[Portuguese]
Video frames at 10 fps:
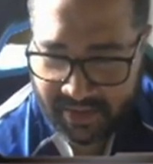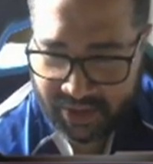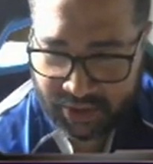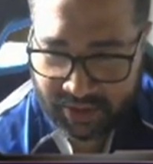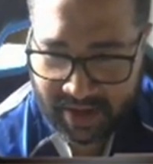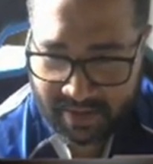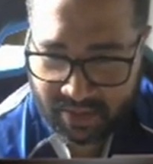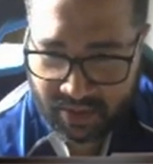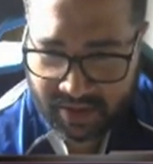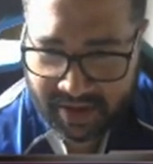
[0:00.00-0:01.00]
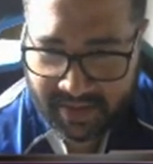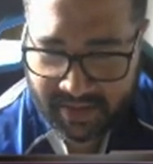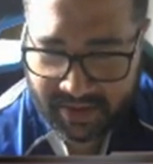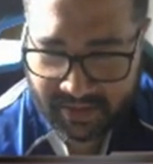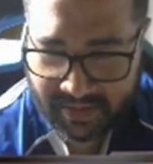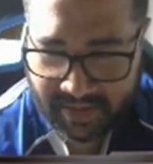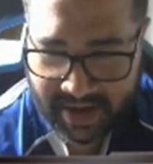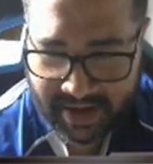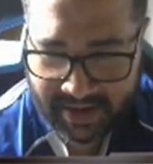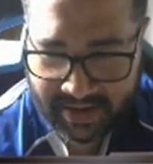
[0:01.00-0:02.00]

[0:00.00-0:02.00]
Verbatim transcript: mexendo a boca, mano. Pera.